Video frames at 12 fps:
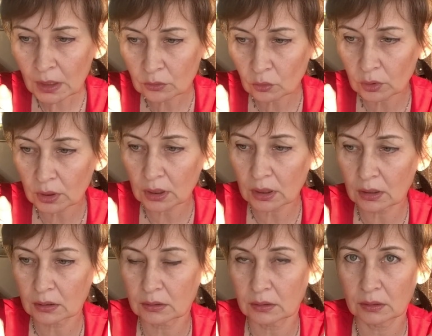
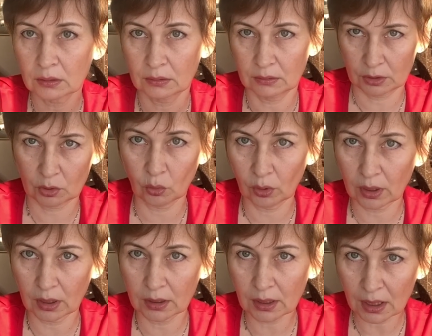только
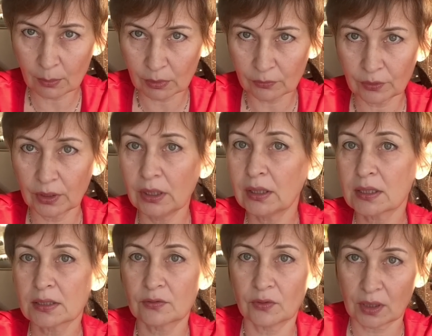сколько граммов и
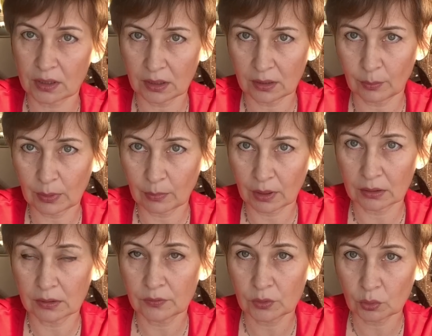название
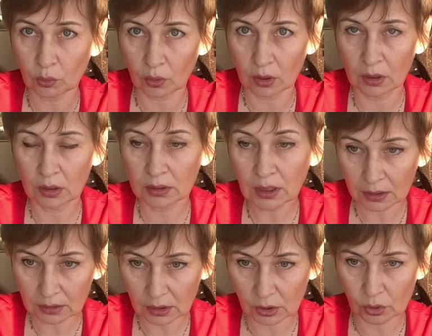помады. Все,
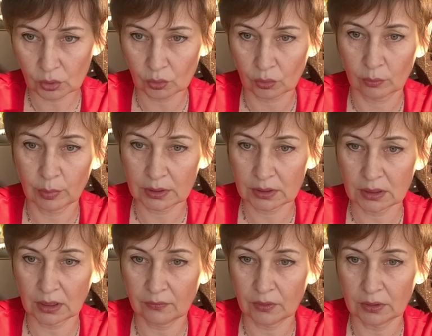дата еще
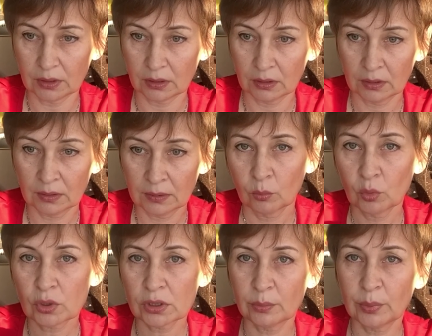проставлена.
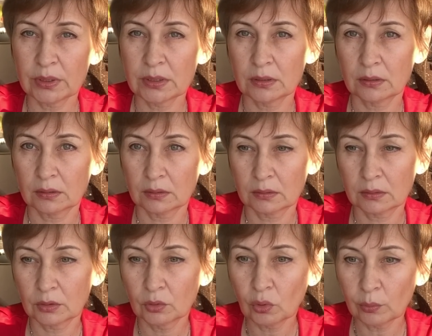Может быть,
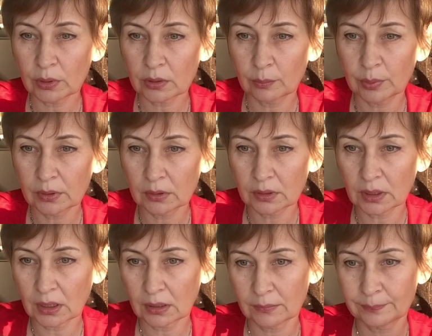э, номер был
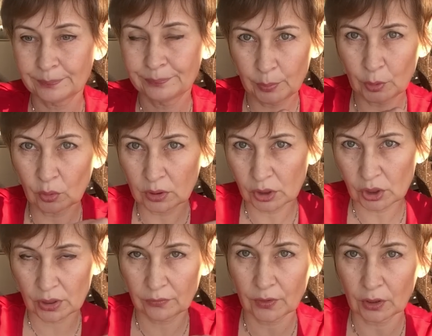на
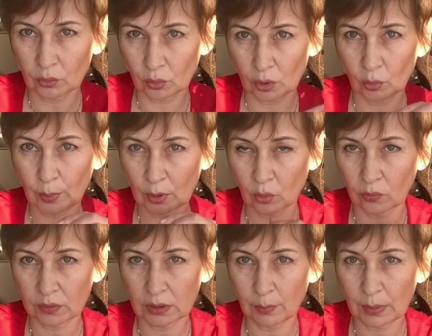пленочке, в которой
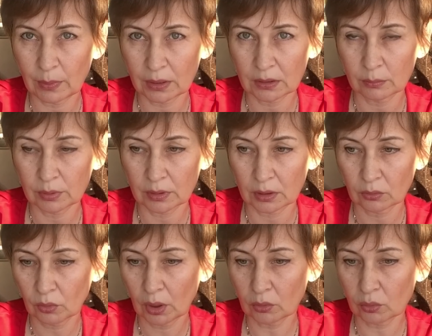упакована помада была,
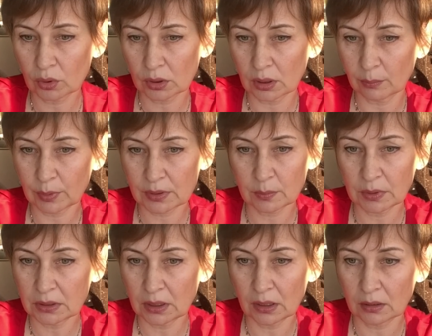но я тоже там
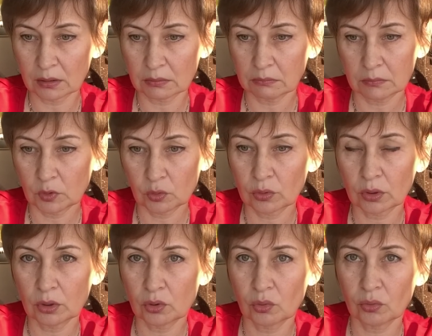просмотрела, что-то
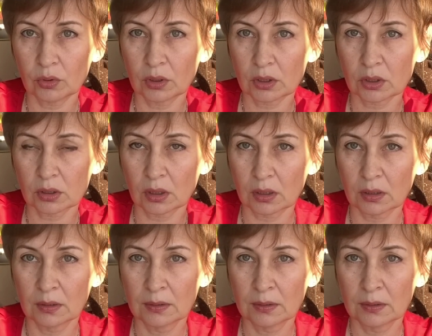ничего не нашла.